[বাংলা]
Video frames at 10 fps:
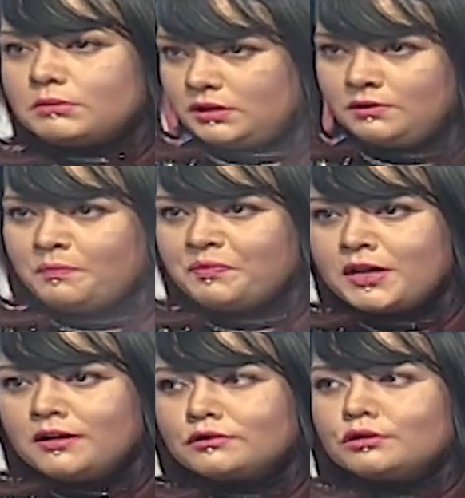না
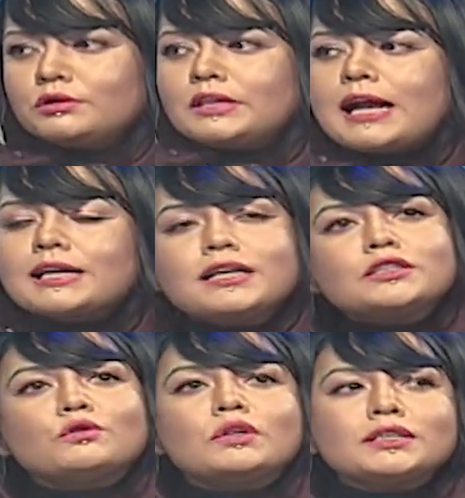তো লেখার
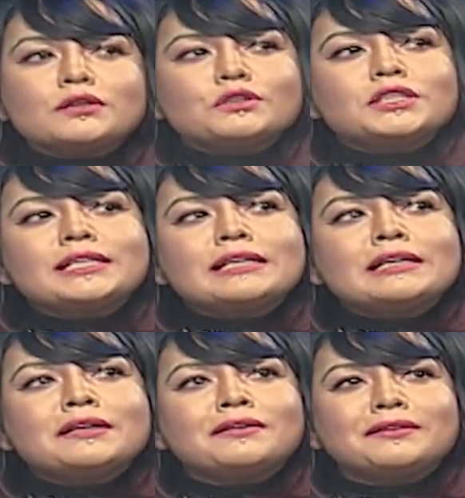স্টোরিটা হচ্ছে গিয়ে
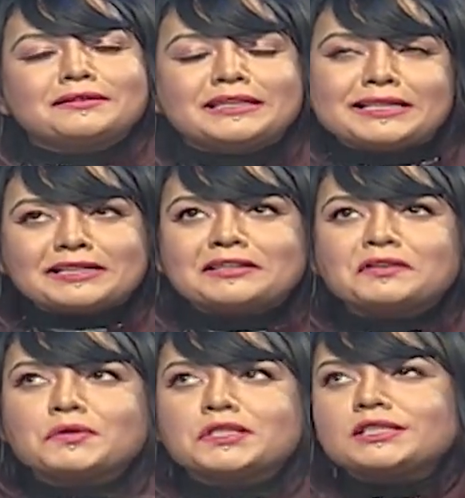এটা একটা
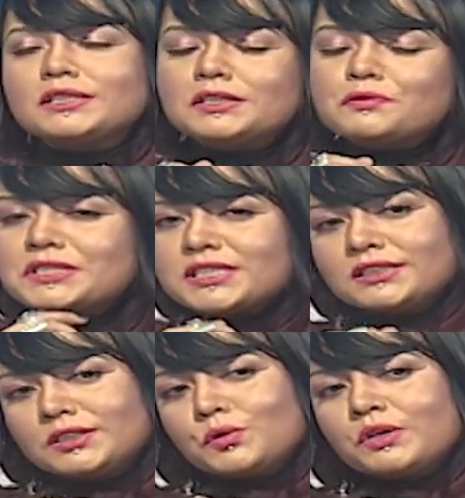ইন্টারেস্ট ইন্টারেস্টিং
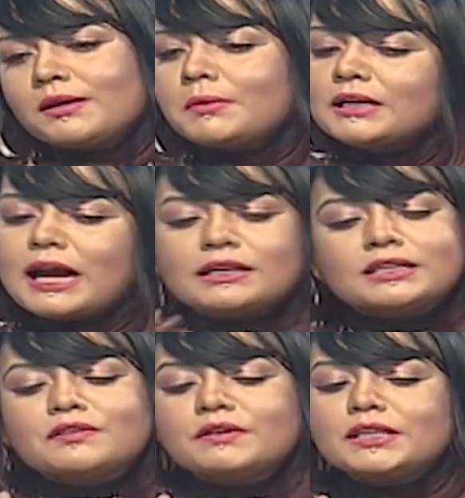স্টোরি আমার গান
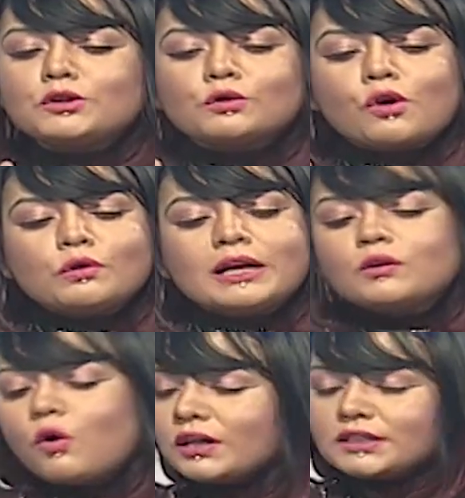টান রেডি তো তখন আই
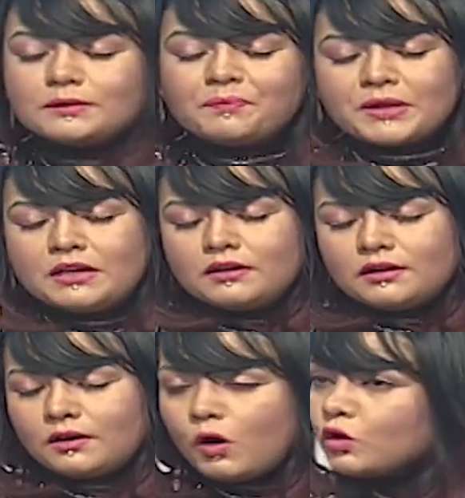কল্ড
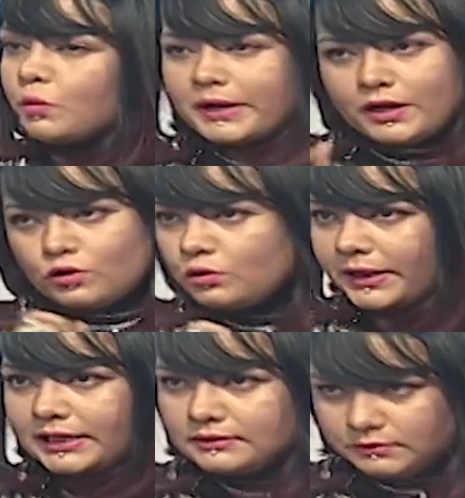অর্ণব ভাই অর্ণব
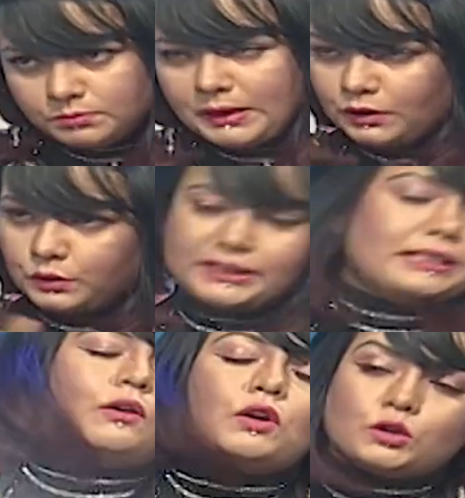ভাই ভালো
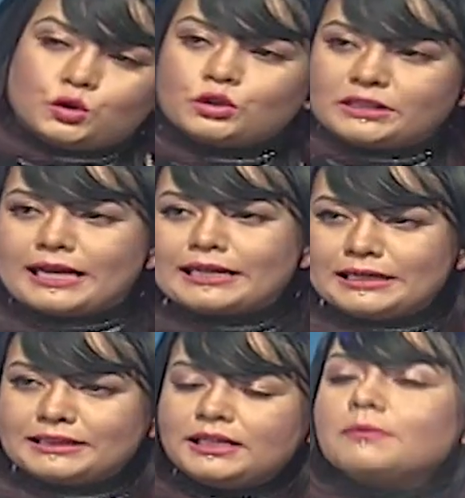লিখি অনেক জোস লেখে
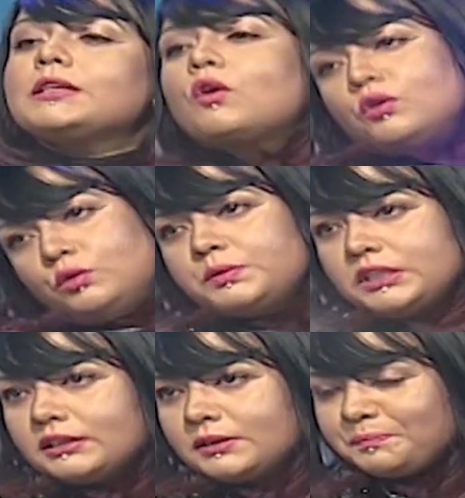আর কি আমাদের অর্ণব
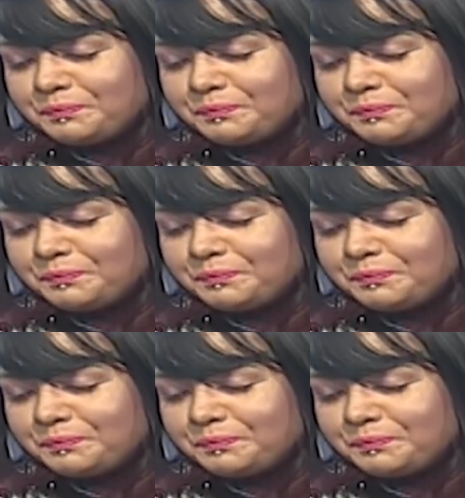সিঙ্গার